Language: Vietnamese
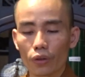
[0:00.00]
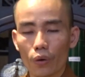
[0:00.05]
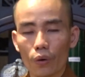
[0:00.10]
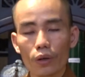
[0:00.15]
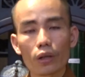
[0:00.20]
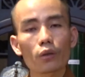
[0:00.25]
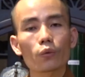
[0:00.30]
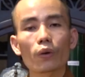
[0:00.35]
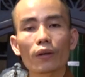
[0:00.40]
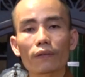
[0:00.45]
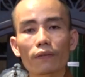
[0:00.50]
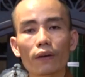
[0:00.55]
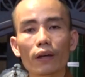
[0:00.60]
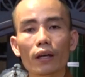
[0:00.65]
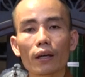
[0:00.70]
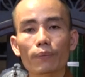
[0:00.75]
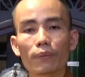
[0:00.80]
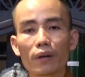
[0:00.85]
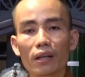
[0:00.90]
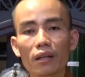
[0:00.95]
chỗ để quay
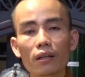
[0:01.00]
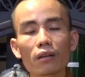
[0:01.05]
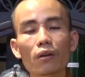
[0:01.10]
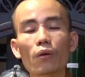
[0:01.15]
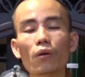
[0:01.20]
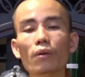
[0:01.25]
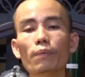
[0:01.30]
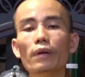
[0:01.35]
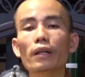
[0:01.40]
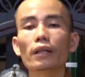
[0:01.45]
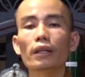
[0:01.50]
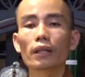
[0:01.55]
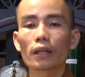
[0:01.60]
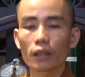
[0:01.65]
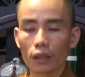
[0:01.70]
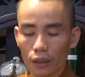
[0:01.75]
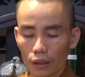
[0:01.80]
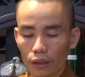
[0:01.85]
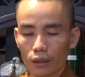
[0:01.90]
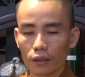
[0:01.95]
về bến đỗ bình yên.